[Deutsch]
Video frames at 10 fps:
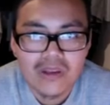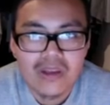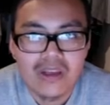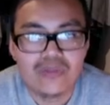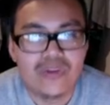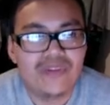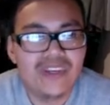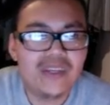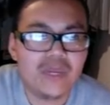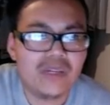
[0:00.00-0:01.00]
Also wenn wir
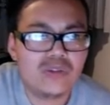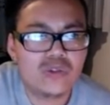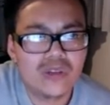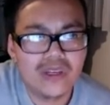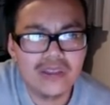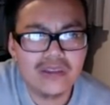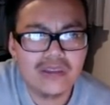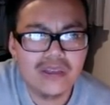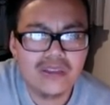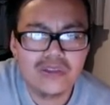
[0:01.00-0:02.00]
ihn machen zu dritt,
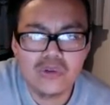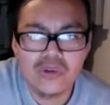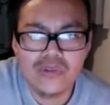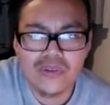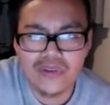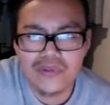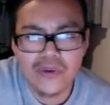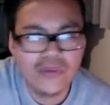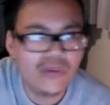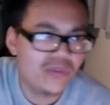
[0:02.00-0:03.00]
ist ungefähr
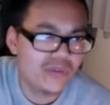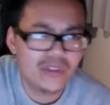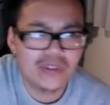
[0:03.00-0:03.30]
55